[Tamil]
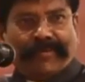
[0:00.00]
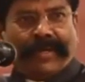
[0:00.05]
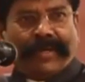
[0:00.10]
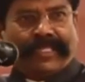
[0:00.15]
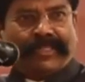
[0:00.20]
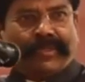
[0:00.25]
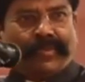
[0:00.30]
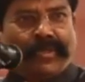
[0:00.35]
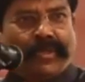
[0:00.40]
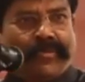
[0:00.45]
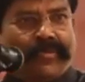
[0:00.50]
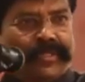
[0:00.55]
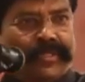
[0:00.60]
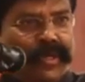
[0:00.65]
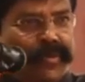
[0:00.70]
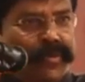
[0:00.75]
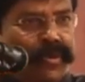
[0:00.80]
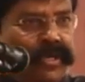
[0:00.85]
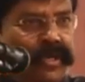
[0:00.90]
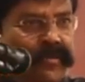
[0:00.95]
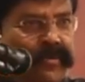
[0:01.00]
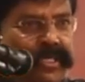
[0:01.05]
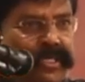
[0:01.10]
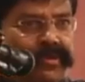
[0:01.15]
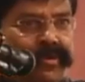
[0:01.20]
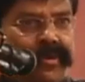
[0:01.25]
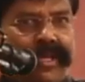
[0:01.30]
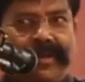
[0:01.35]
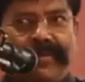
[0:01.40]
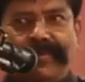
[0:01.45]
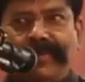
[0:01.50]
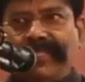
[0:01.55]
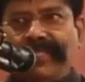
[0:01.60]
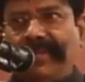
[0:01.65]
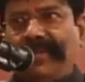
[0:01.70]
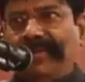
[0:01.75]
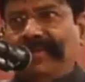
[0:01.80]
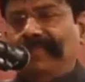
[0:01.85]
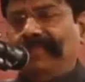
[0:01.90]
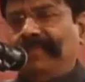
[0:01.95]
விமானத்தை விட்டவனுக்கு தான் ஒரு நிமிடத்தோட அருமை
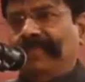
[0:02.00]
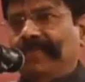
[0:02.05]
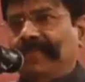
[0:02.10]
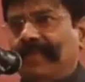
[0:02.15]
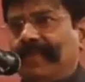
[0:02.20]
தெரியும்